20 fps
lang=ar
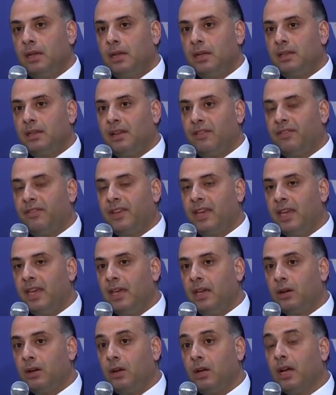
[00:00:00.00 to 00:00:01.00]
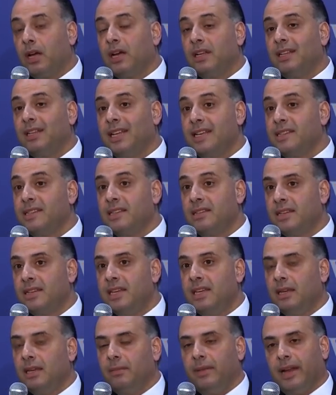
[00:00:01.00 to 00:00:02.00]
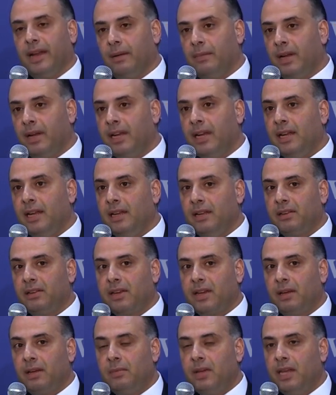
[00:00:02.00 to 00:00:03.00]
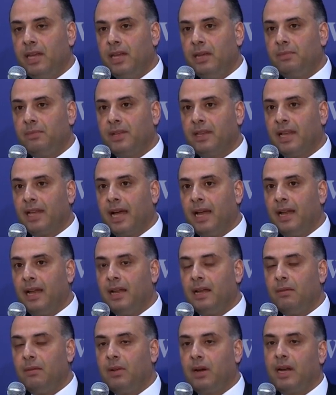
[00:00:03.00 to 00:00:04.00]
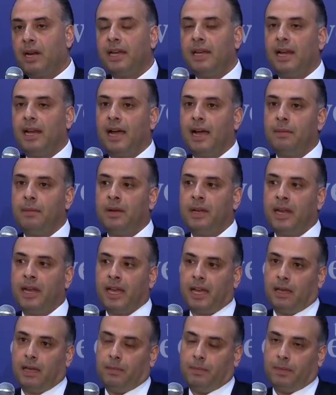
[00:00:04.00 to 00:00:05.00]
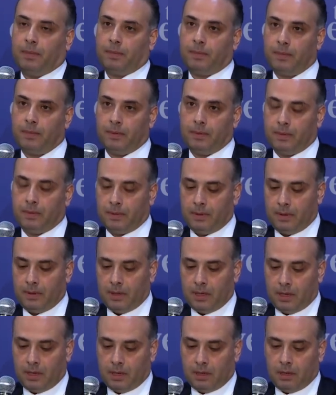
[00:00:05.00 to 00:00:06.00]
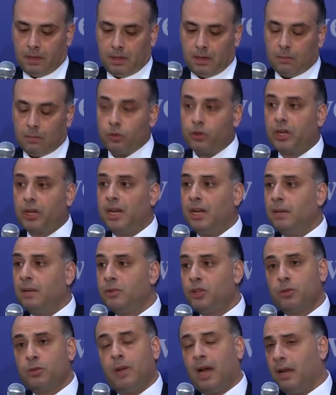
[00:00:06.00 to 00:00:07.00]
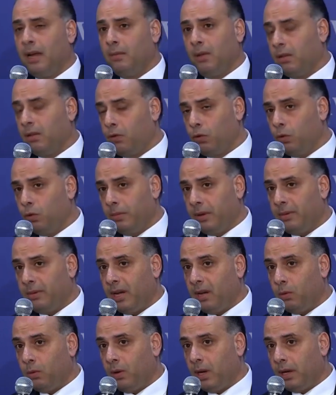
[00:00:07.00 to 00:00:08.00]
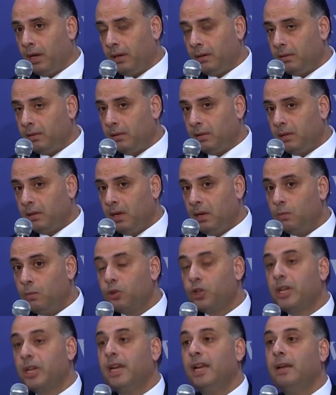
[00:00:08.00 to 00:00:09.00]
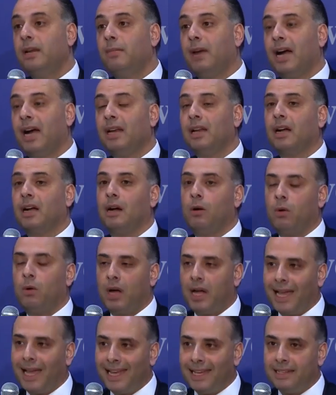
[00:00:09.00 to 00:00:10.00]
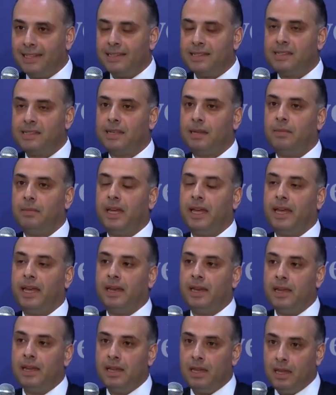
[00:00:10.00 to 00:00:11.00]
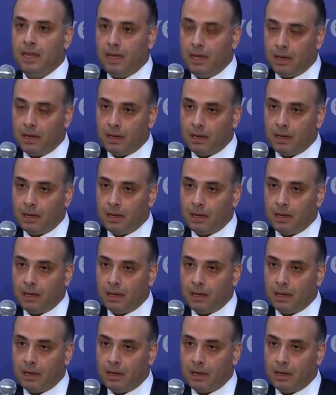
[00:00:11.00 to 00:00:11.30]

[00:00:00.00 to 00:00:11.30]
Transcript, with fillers: تفكيك عقد اساسيه بالعمليه الانتخابيه بتتعلق بالراي العام الناخب المشكلة مش مع المنظومة بالأول المشكلة مع القواعد الزبائنية